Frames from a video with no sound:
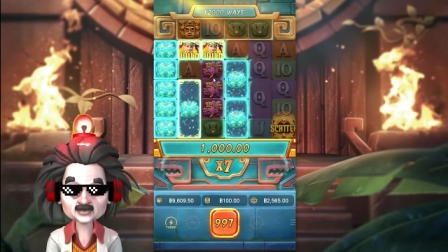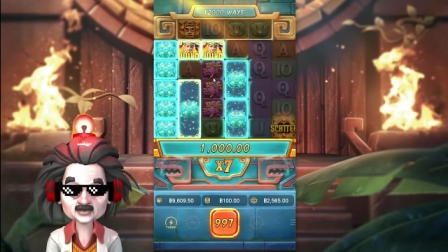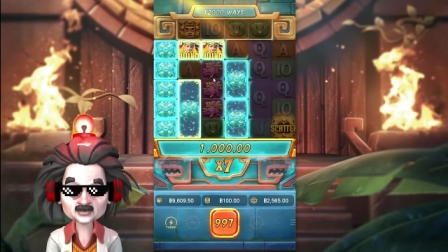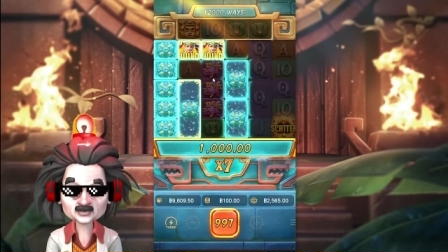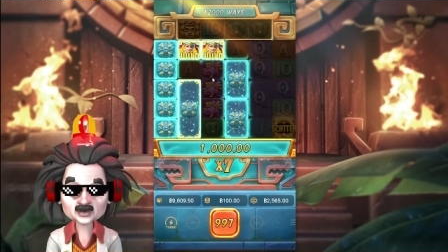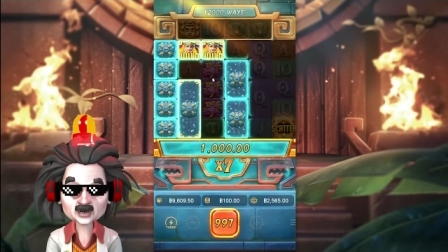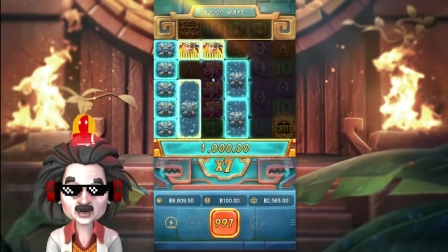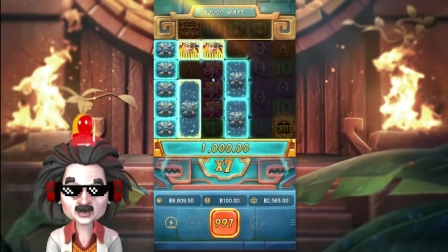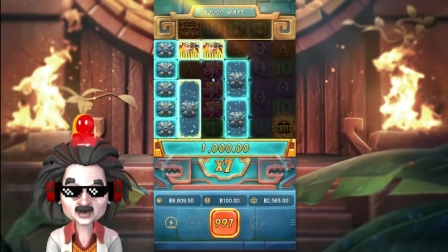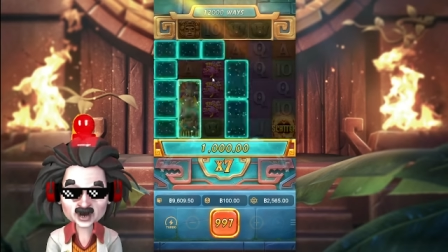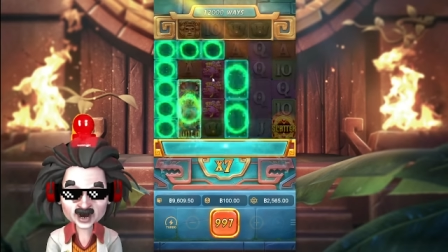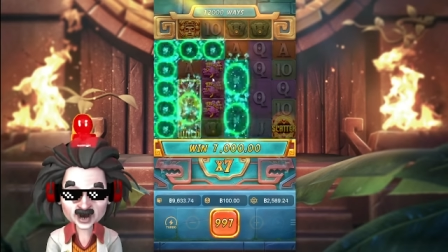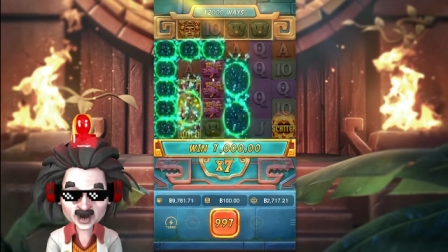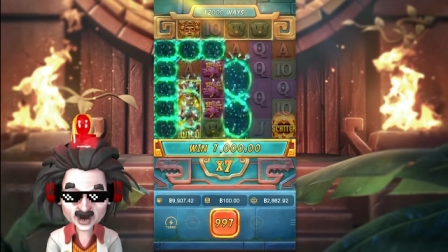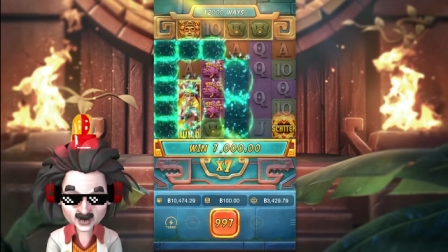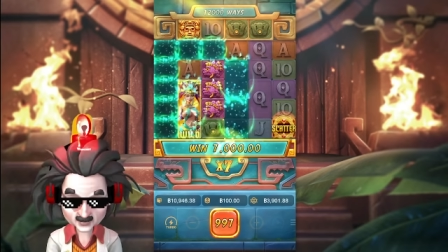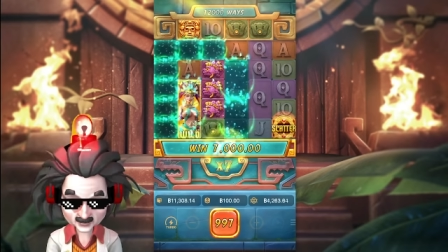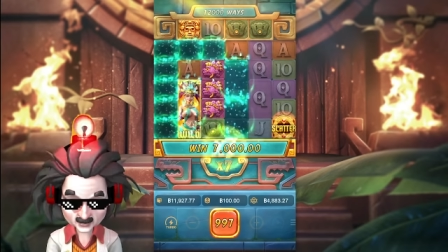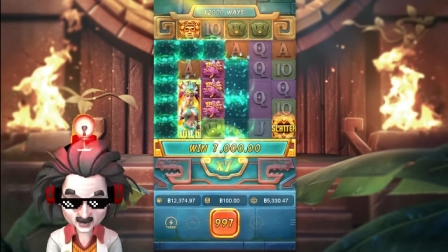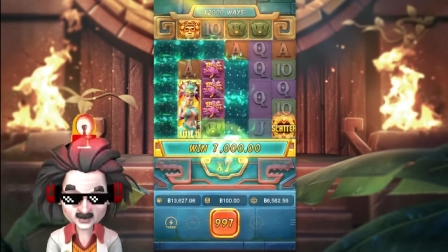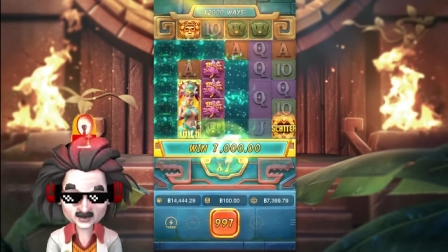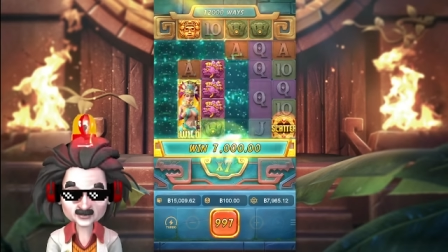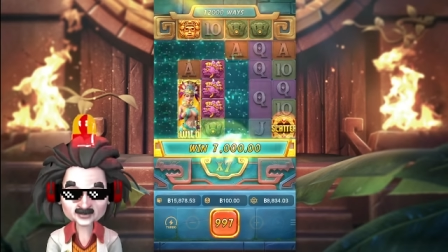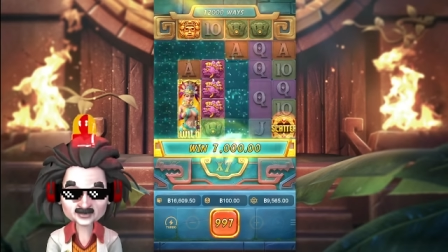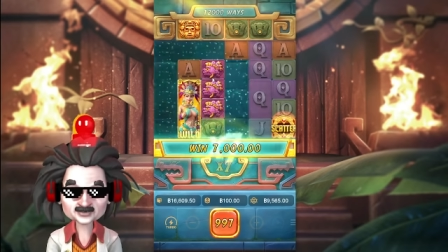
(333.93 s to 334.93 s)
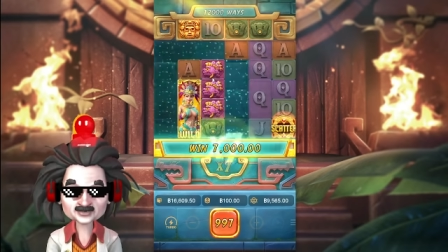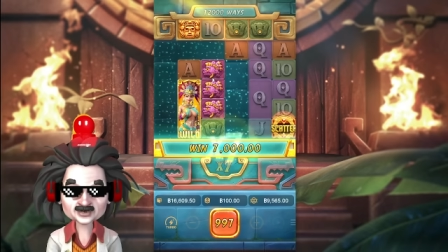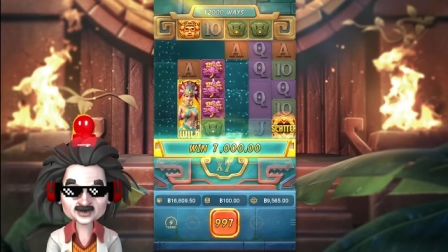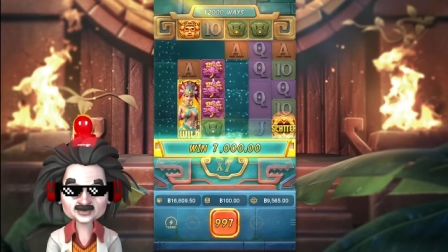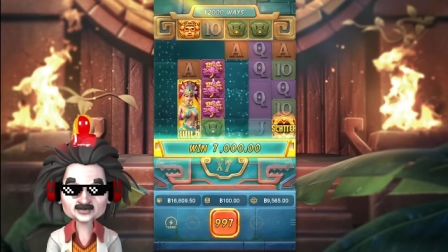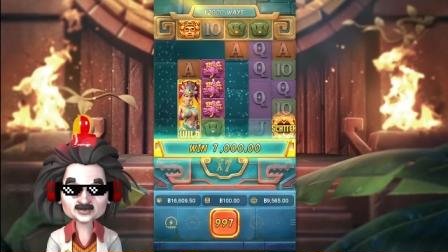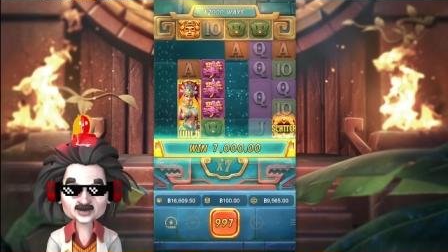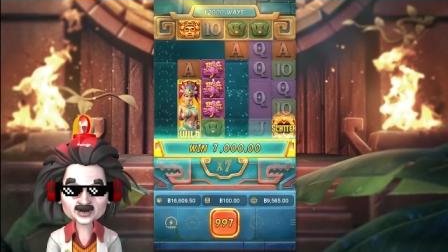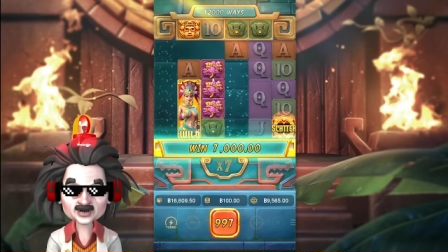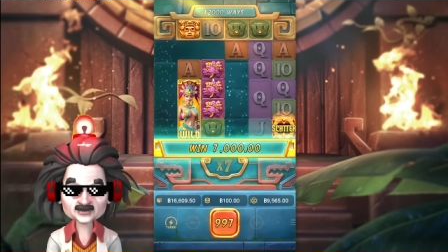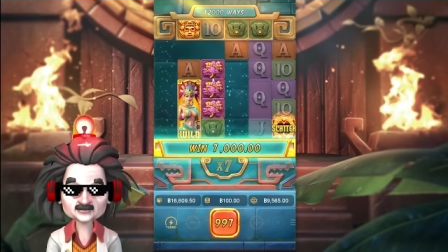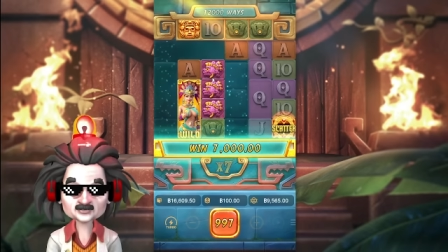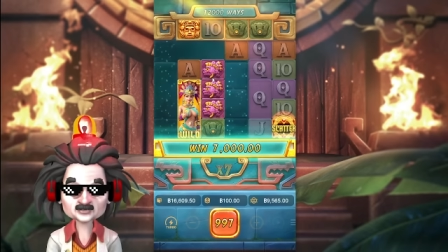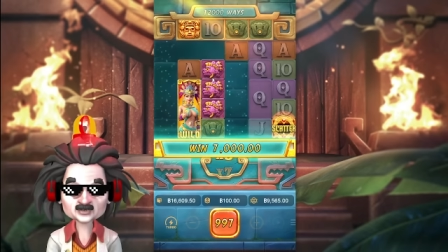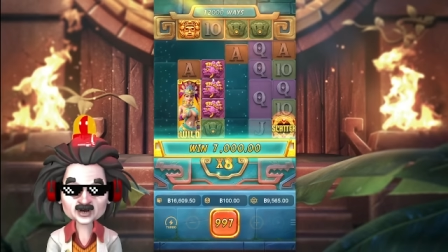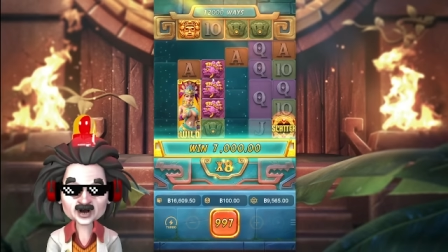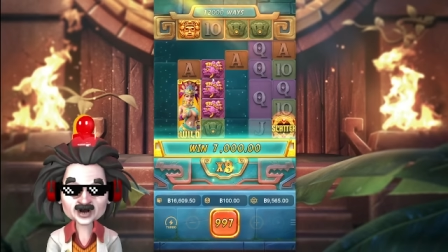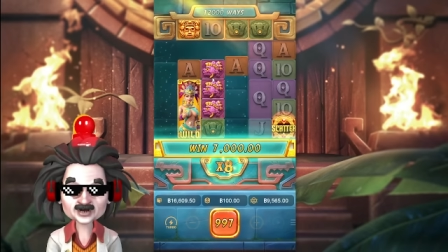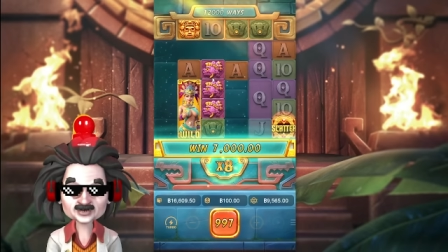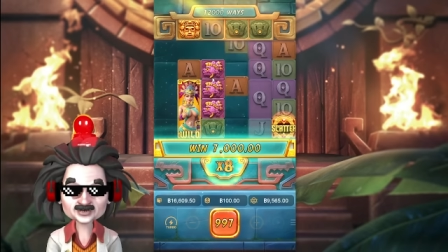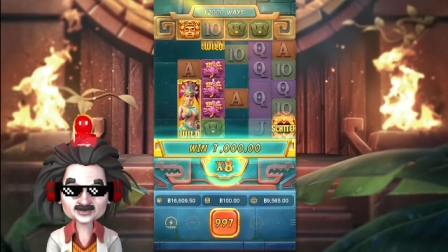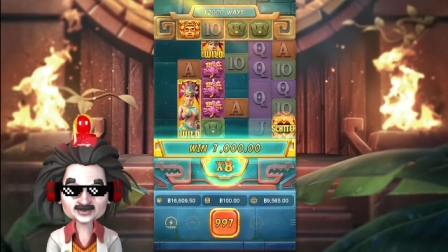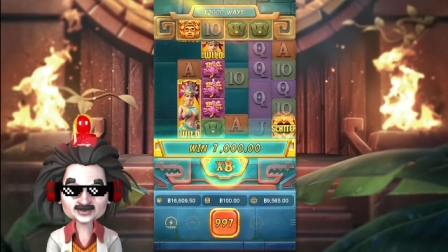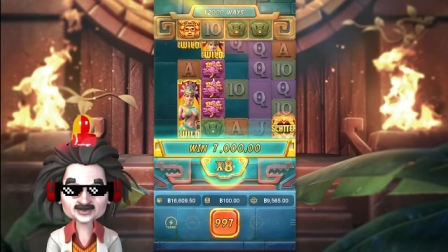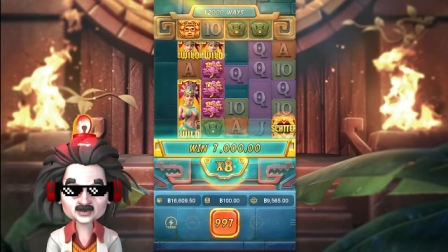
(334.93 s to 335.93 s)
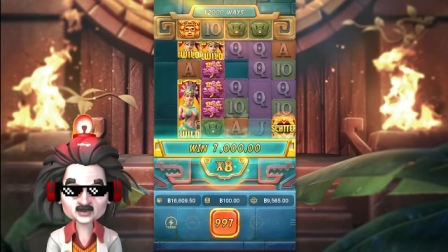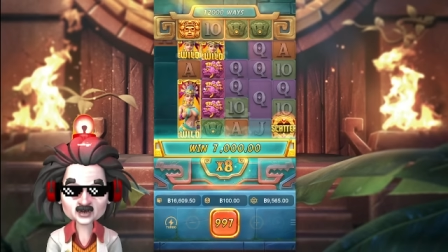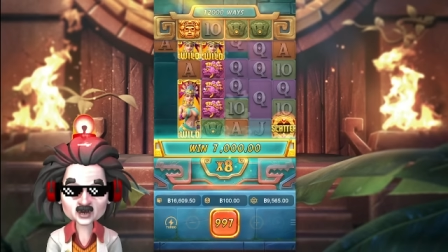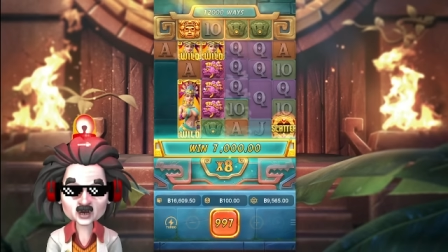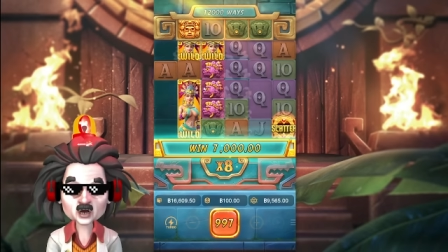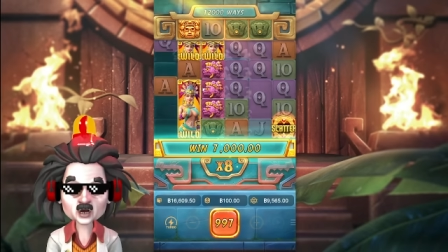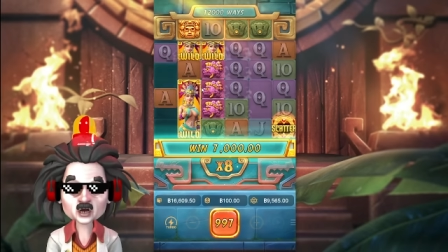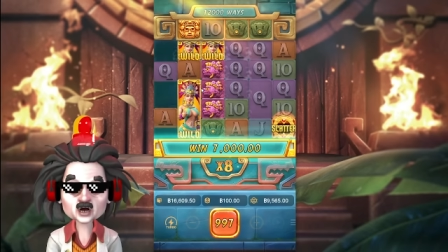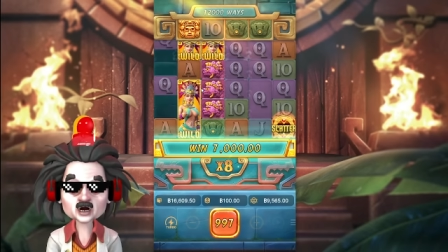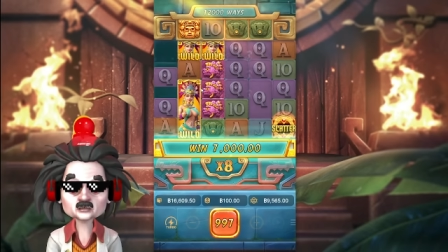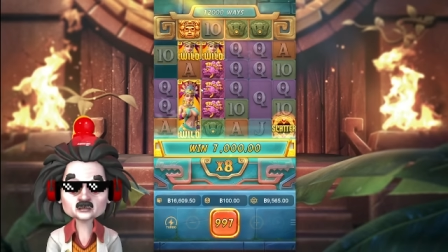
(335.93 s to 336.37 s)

อุ้ยวายสวยเพื่อน7,000บ้างนี้โอ้